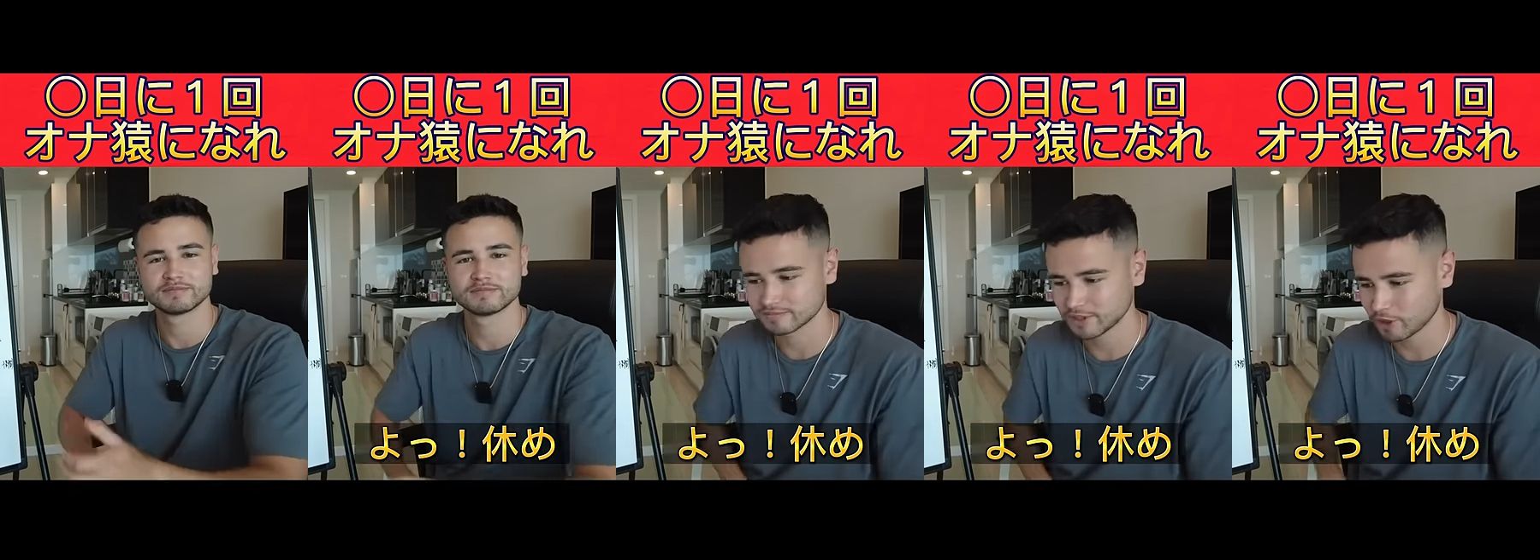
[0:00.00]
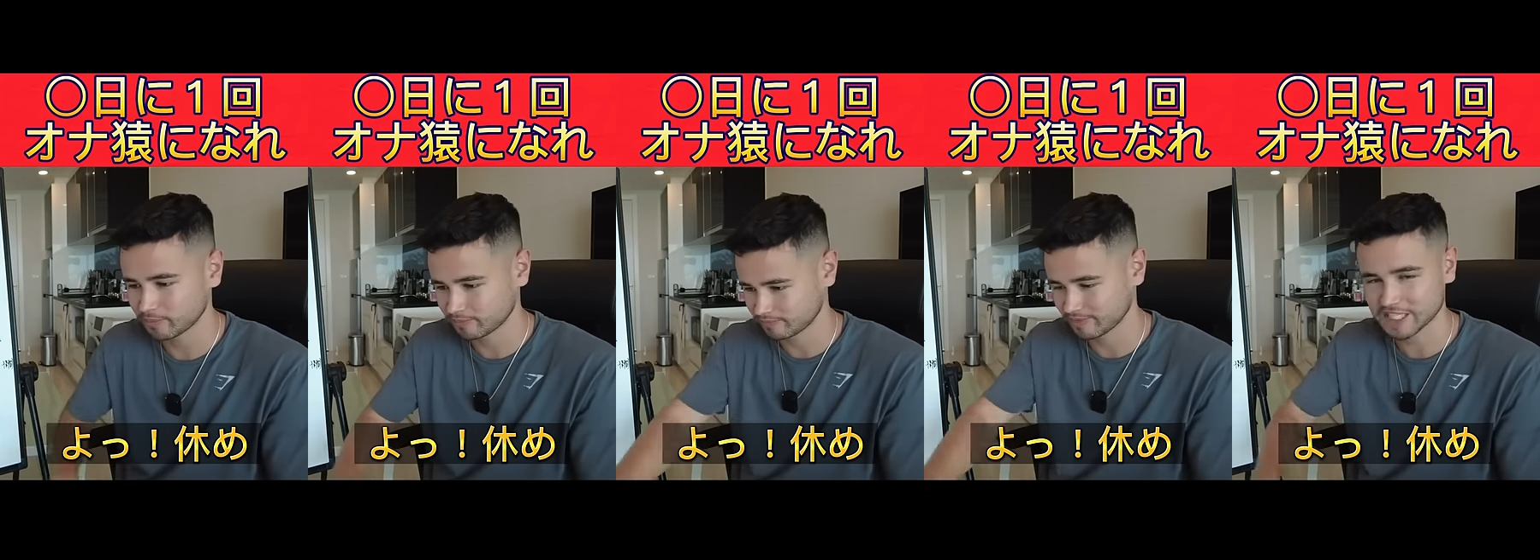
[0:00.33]
いい
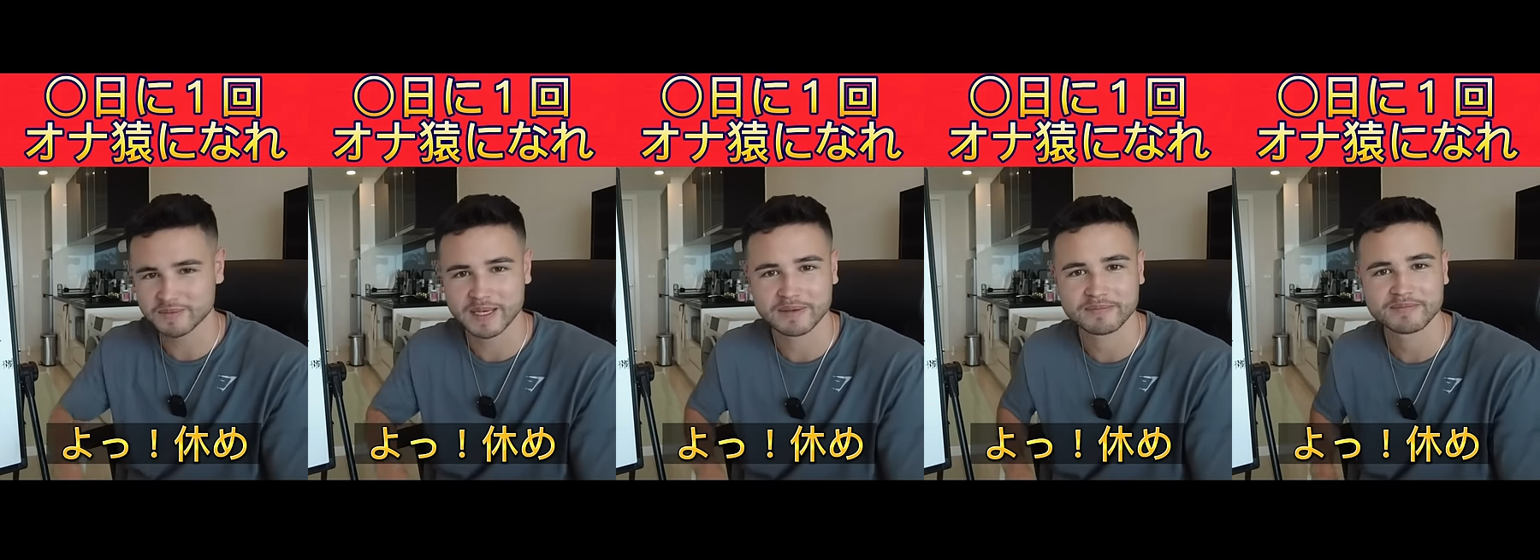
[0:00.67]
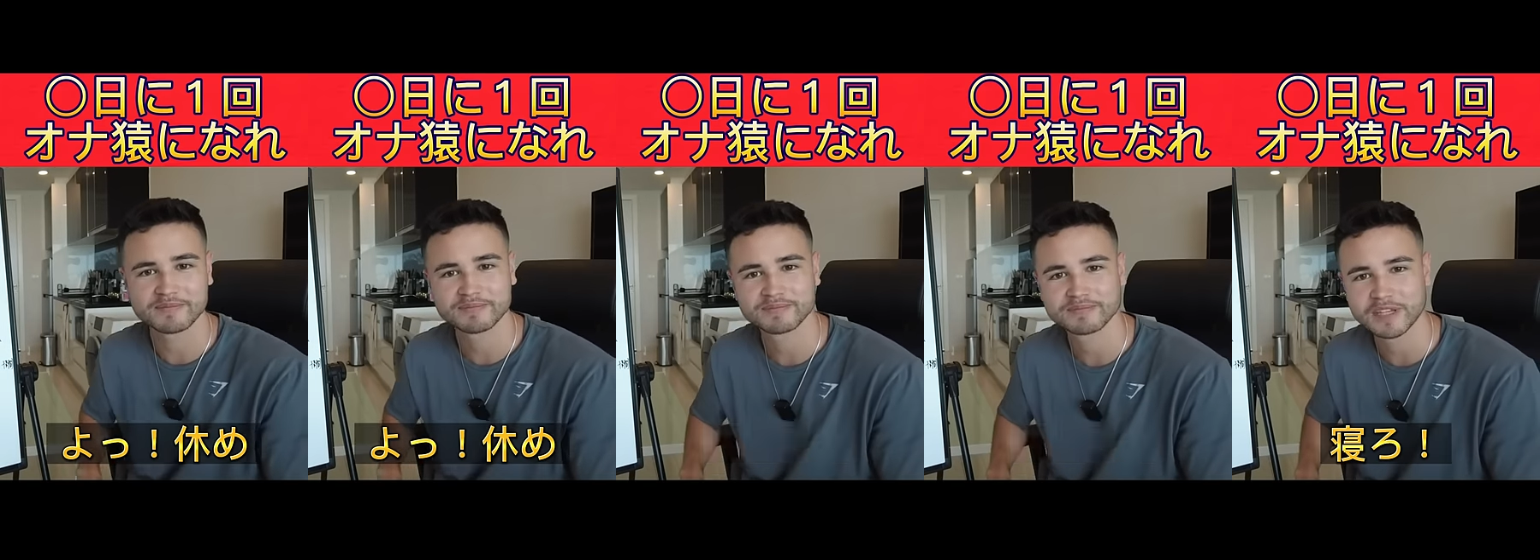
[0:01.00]
よ休め
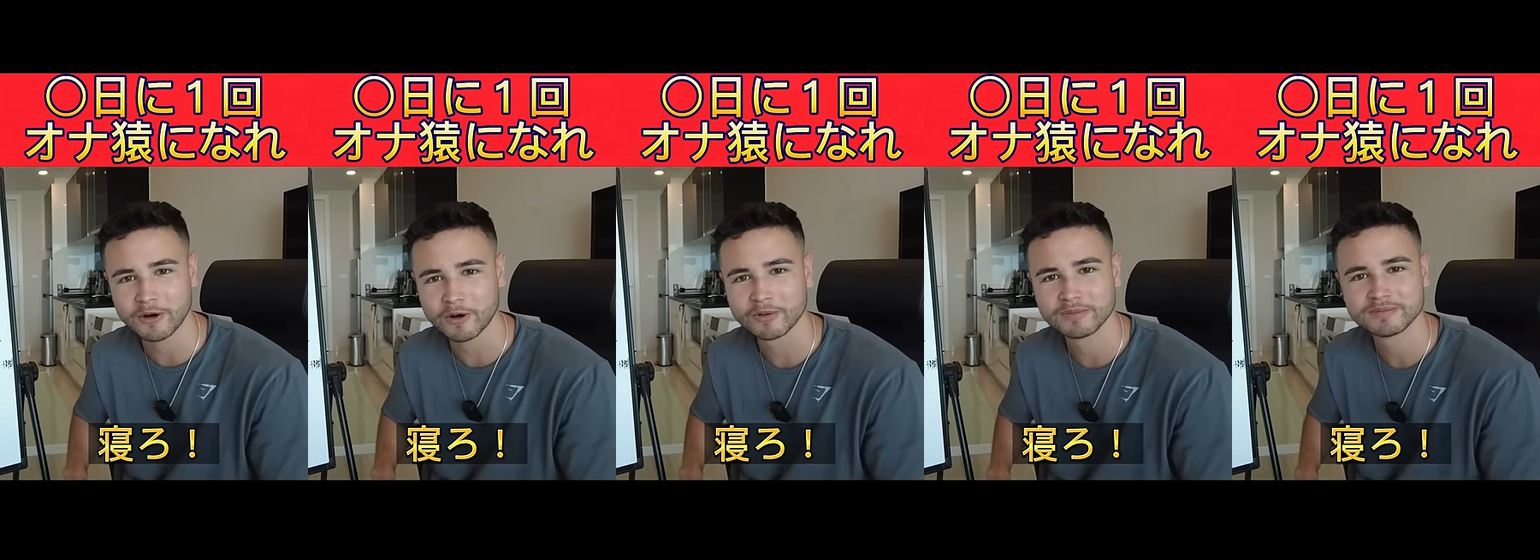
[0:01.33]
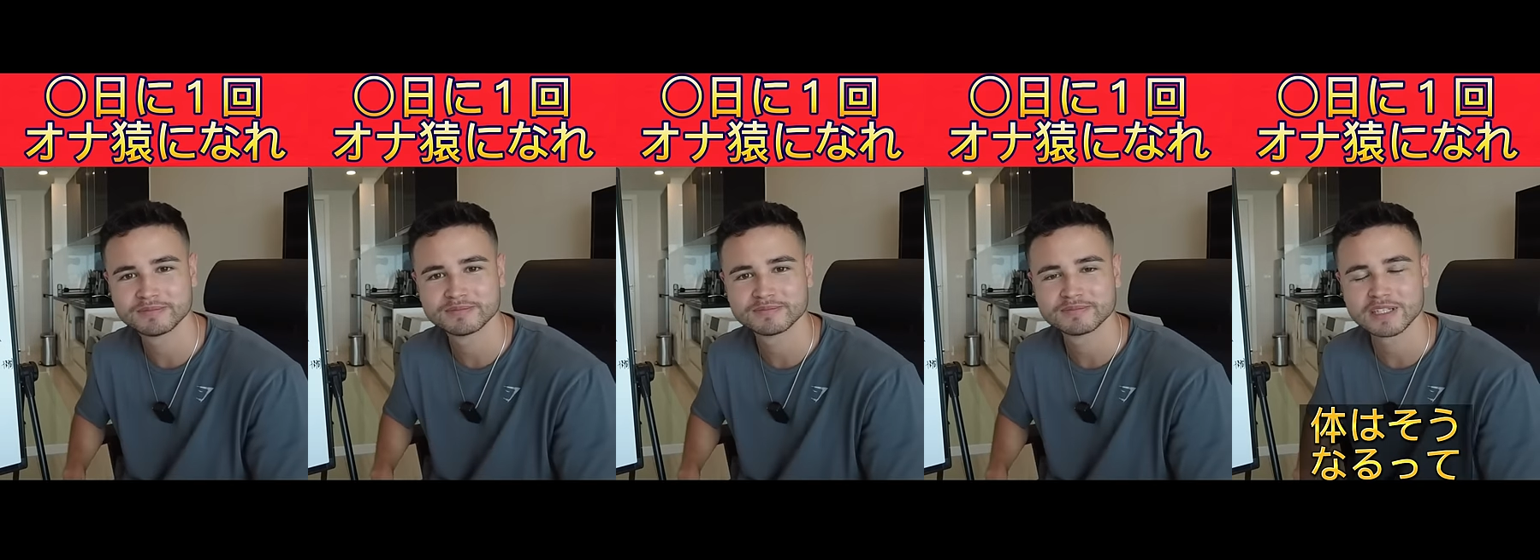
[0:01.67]
寝ろ
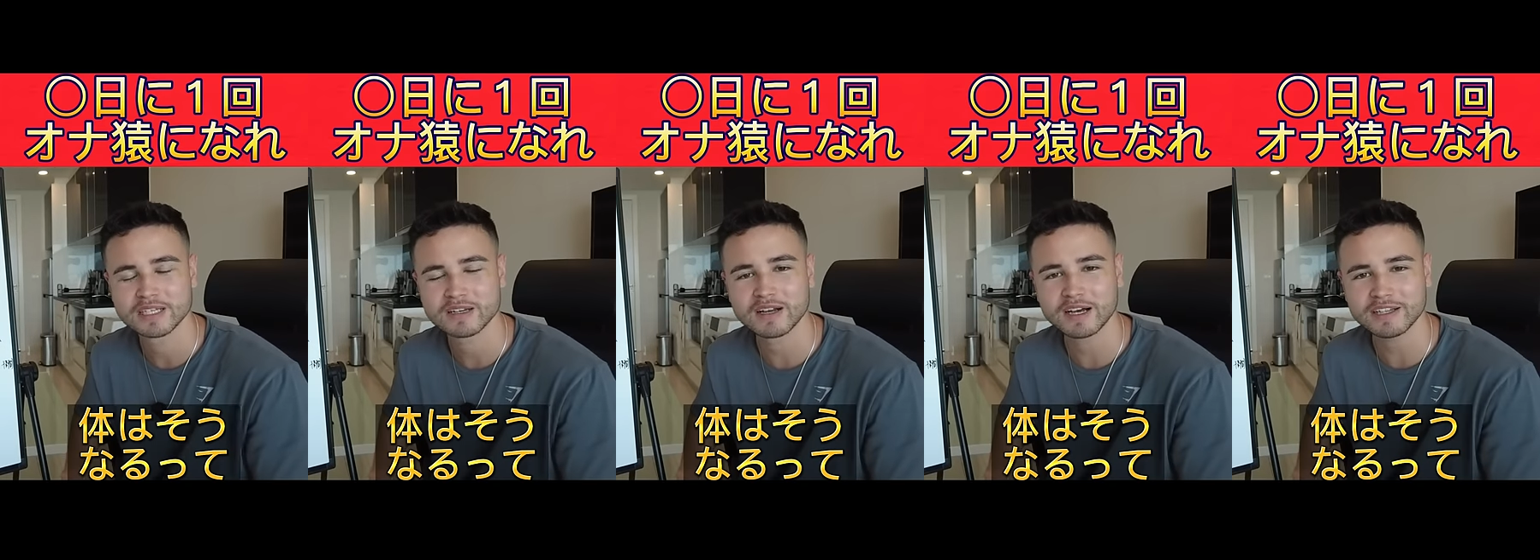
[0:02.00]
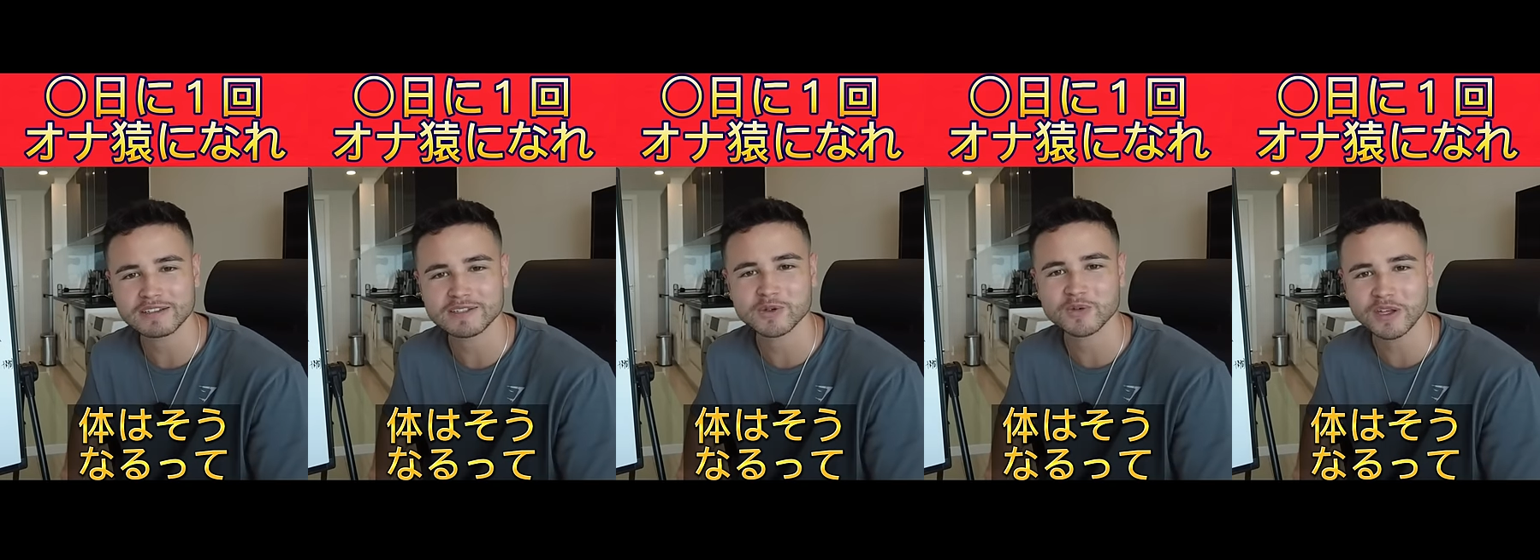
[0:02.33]

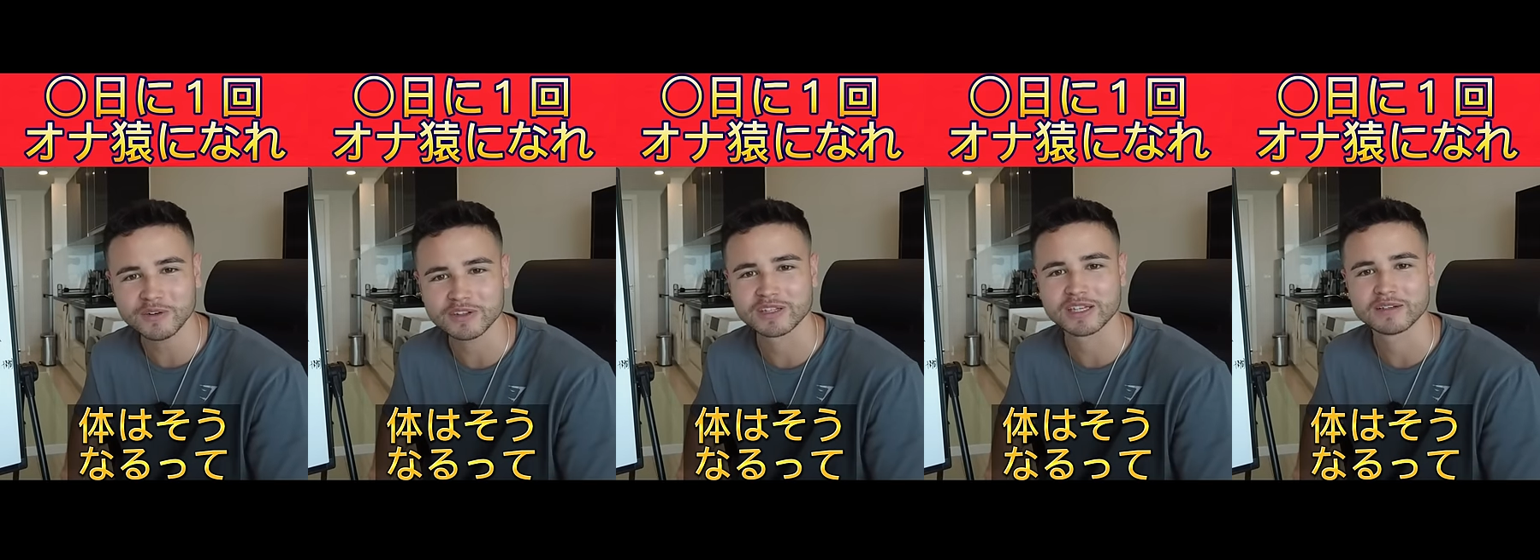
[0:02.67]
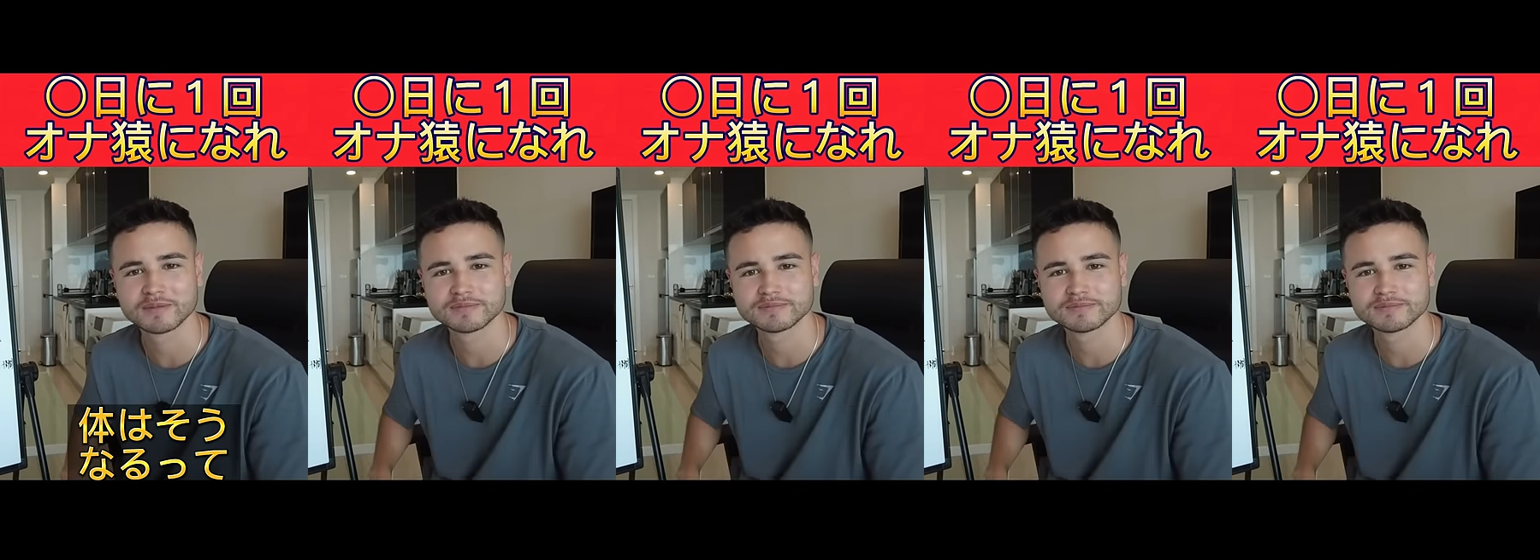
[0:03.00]
体はそうなるって